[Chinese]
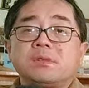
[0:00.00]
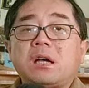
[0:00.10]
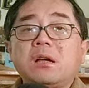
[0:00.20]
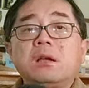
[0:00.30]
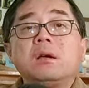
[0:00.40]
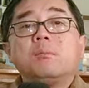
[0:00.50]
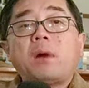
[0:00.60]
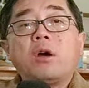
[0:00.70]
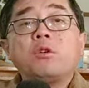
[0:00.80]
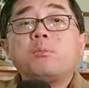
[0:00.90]
当然，
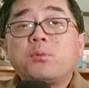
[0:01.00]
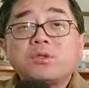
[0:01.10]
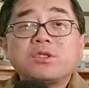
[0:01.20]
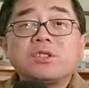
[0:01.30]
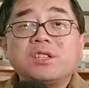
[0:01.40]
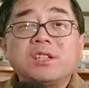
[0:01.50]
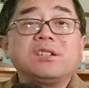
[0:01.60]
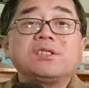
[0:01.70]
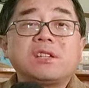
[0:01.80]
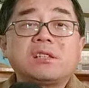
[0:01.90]
马云不是一
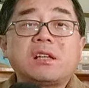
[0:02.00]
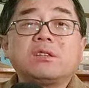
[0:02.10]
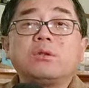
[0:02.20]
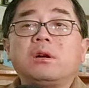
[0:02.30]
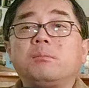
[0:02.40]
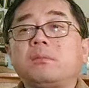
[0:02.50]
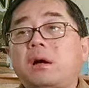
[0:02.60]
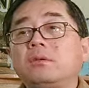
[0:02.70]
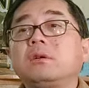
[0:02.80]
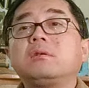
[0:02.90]
个人在战斗啊，
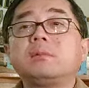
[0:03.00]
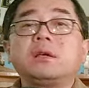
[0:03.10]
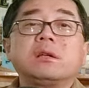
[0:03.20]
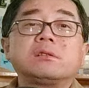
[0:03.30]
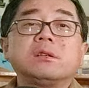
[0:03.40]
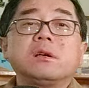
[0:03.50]
马云后面也